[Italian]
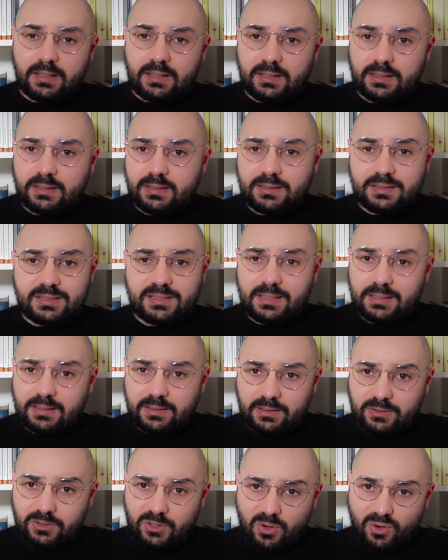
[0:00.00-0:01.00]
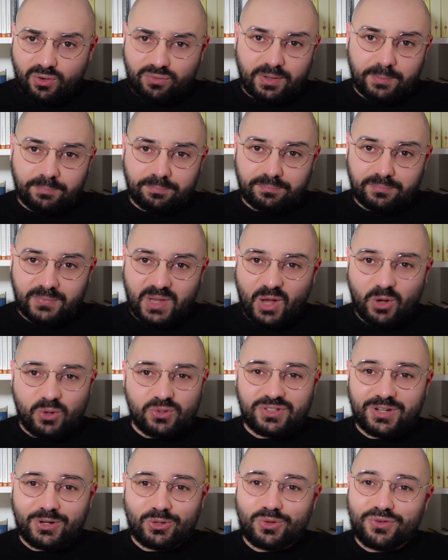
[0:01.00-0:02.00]
eh, se la ritrova, è
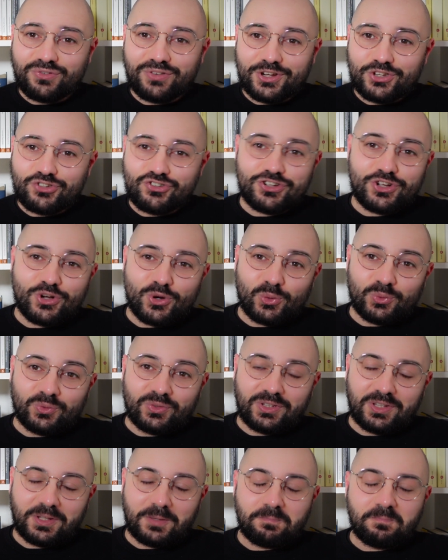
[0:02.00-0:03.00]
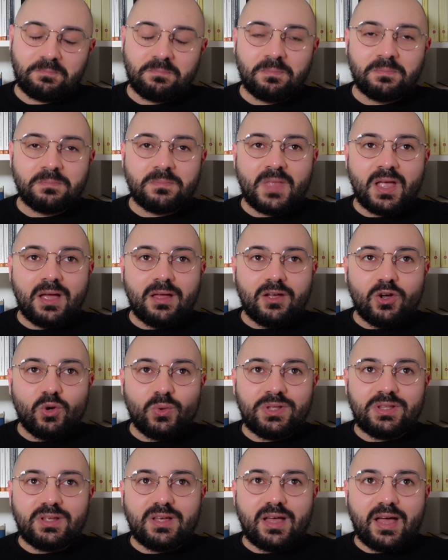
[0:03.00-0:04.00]
costretto a farci i conti.
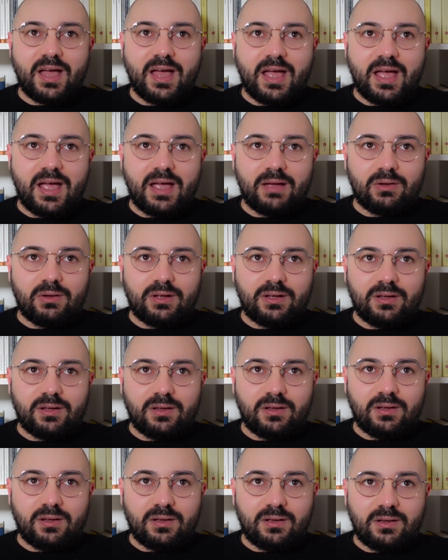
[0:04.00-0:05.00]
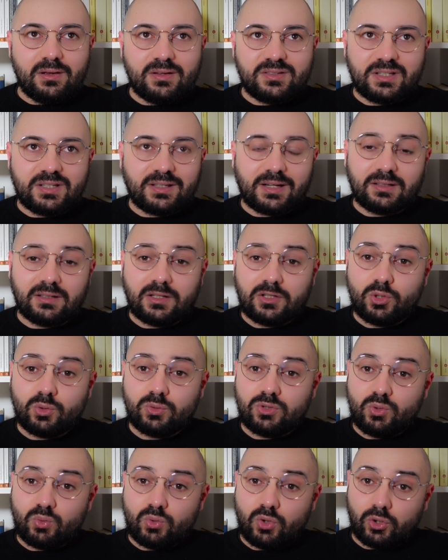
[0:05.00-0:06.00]
Quindi è, eh, si tratta di,
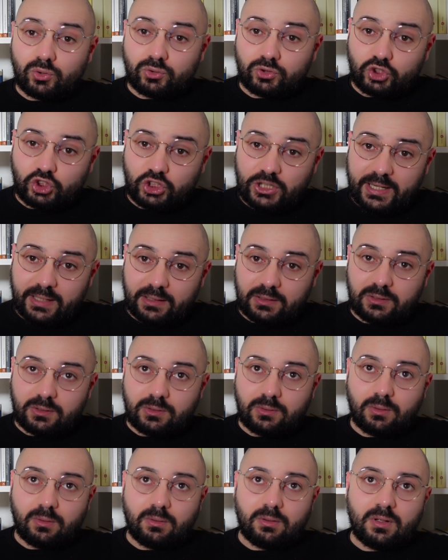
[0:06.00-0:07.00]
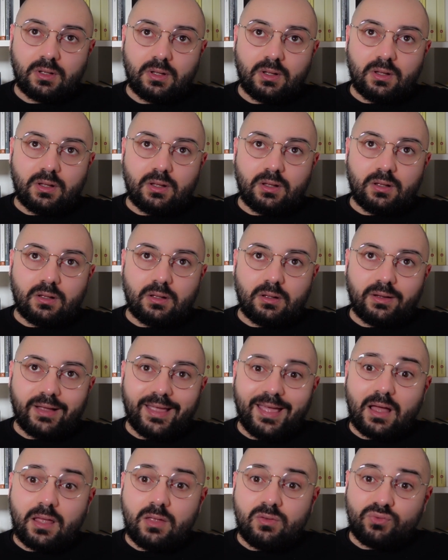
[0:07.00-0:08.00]
di un concetto eh,
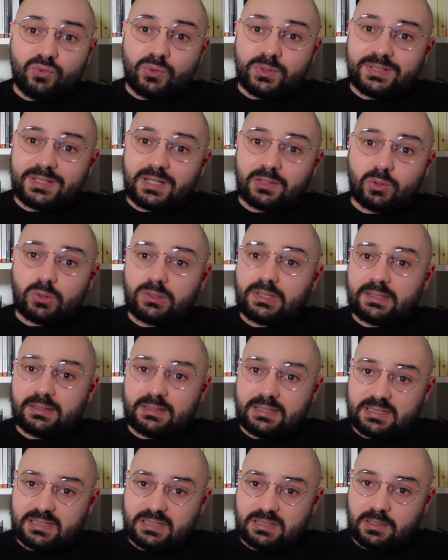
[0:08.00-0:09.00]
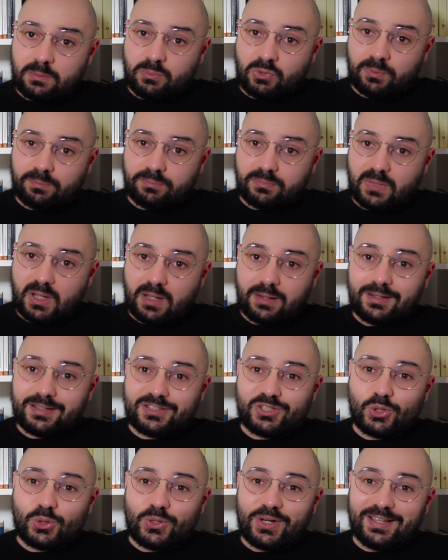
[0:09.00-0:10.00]
che ha influenzato tantissimo la
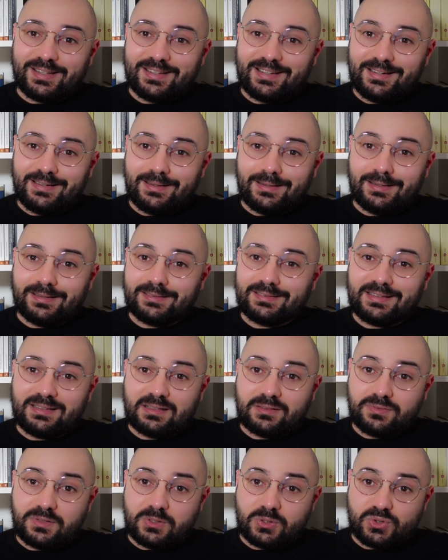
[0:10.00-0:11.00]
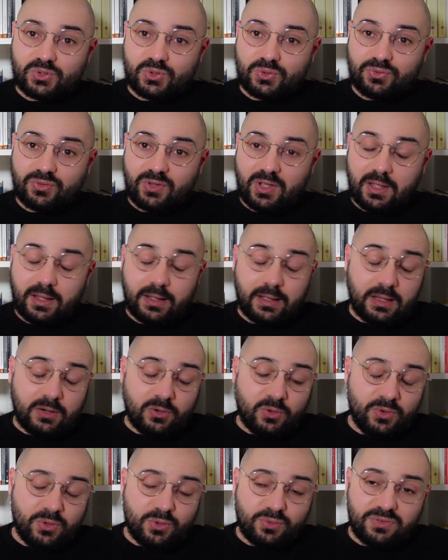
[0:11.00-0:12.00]
storia della, della filosofia e
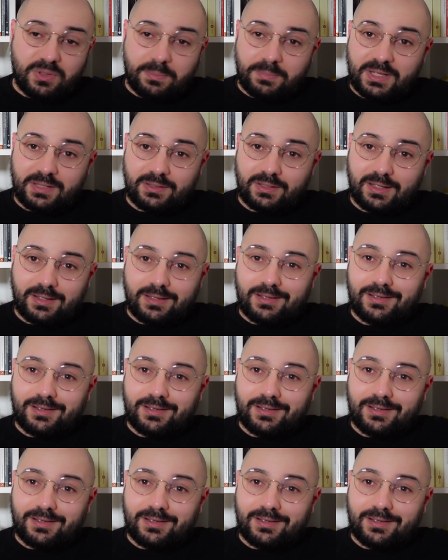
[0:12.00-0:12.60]
noi ovviamente